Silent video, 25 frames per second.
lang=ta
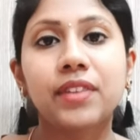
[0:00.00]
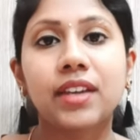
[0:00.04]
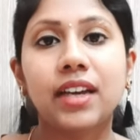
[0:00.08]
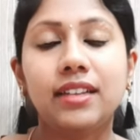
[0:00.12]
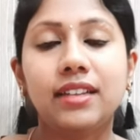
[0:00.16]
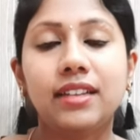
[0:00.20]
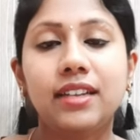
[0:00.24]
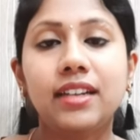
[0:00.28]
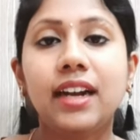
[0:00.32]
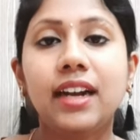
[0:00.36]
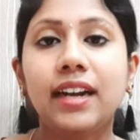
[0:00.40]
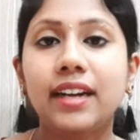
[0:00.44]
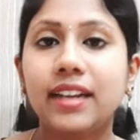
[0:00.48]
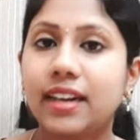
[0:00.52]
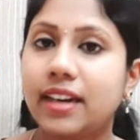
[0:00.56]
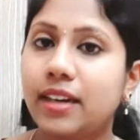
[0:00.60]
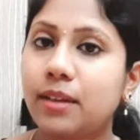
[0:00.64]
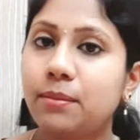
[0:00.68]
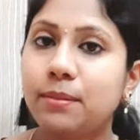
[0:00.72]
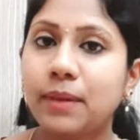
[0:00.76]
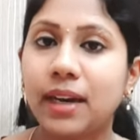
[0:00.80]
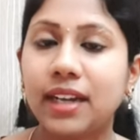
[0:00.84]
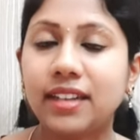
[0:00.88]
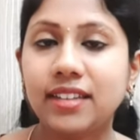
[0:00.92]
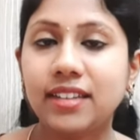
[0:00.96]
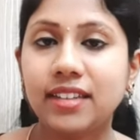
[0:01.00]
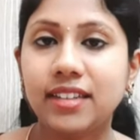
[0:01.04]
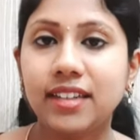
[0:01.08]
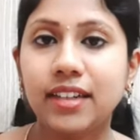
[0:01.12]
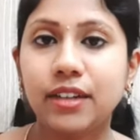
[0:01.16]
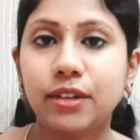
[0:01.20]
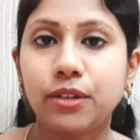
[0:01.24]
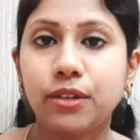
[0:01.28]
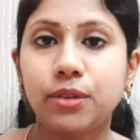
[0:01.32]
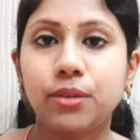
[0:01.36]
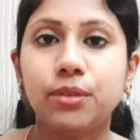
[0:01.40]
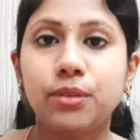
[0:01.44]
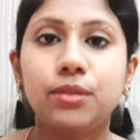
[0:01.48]
அண்ட் தென் அடிக்கடி மாற்றிட்டே
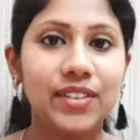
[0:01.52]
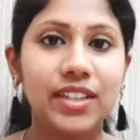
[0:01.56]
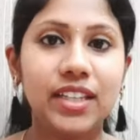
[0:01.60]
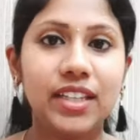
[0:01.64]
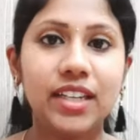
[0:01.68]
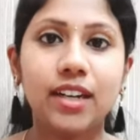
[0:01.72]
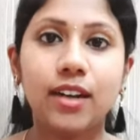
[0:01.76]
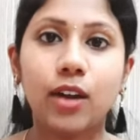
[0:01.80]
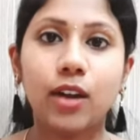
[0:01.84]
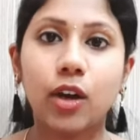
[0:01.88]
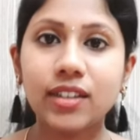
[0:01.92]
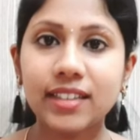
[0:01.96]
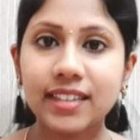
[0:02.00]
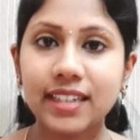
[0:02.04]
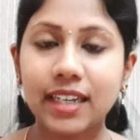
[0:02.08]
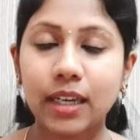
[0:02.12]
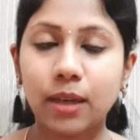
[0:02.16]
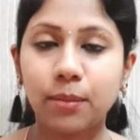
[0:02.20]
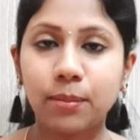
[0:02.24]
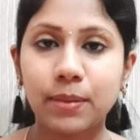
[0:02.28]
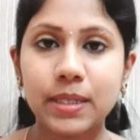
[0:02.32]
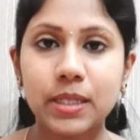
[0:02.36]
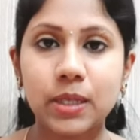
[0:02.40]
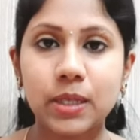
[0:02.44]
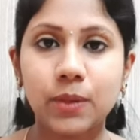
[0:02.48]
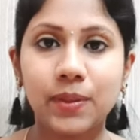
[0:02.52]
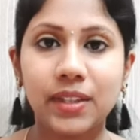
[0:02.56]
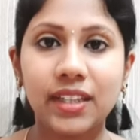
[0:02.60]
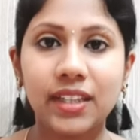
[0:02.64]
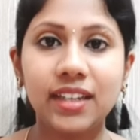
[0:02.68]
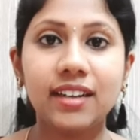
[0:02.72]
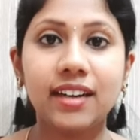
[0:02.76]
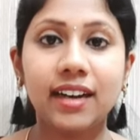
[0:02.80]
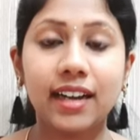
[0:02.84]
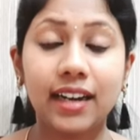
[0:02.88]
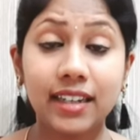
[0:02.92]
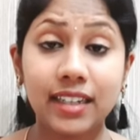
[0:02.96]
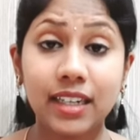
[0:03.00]
இருக்கணும் ஸோ கிளாத் டைப்பர்ஸை வந்து
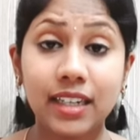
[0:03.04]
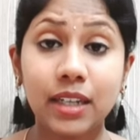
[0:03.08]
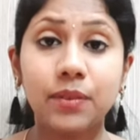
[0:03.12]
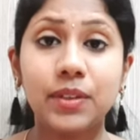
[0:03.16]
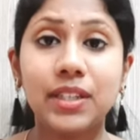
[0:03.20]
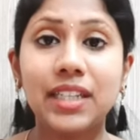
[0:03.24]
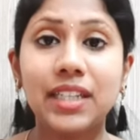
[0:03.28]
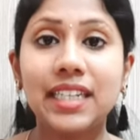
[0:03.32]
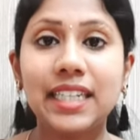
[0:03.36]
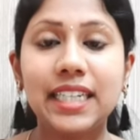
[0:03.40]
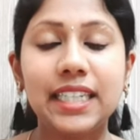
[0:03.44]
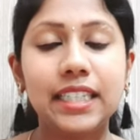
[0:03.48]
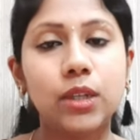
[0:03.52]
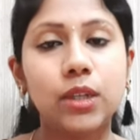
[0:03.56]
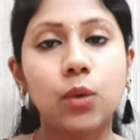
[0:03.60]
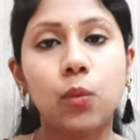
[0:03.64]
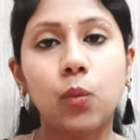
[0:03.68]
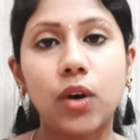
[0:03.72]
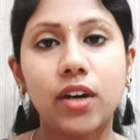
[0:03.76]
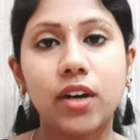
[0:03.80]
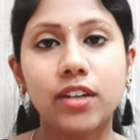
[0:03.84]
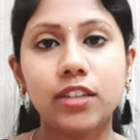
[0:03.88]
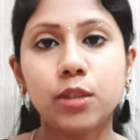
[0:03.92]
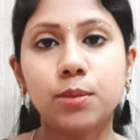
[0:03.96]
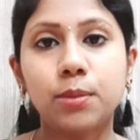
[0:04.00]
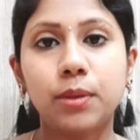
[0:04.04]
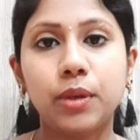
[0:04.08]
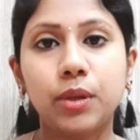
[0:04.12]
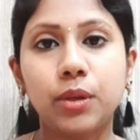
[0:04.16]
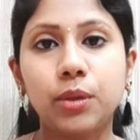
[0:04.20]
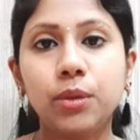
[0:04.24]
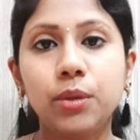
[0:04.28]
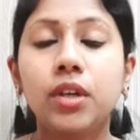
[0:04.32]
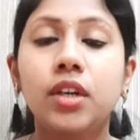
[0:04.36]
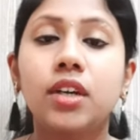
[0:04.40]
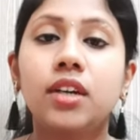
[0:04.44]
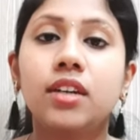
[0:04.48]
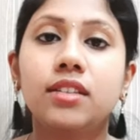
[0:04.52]
கரெக்டாக வந்து நீட்டாக வாஷ்
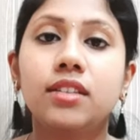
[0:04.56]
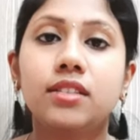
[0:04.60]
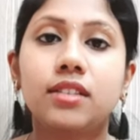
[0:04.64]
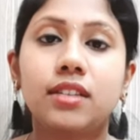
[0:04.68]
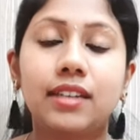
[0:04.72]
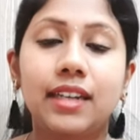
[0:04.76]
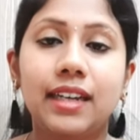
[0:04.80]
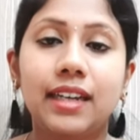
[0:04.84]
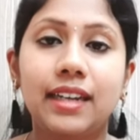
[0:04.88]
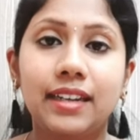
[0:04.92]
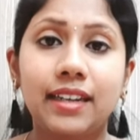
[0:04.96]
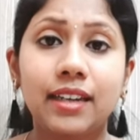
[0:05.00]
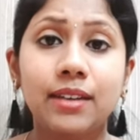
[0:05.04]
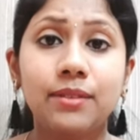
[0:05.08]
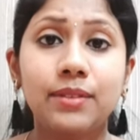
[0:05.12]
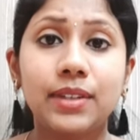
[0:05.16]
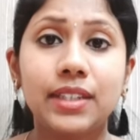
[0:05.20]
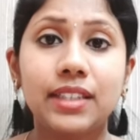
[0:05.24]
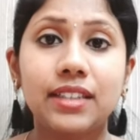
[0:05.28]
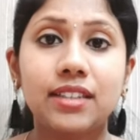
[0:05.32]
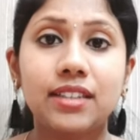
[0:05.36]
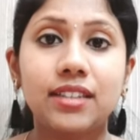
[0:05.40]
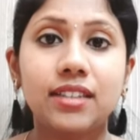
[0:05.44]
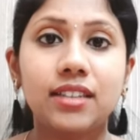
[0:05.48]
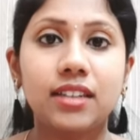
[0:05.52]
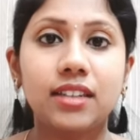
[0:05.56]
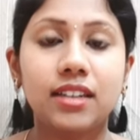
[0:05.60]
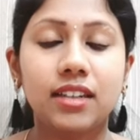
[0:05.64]
பண்ணும் ஸோ நிறையா வந்து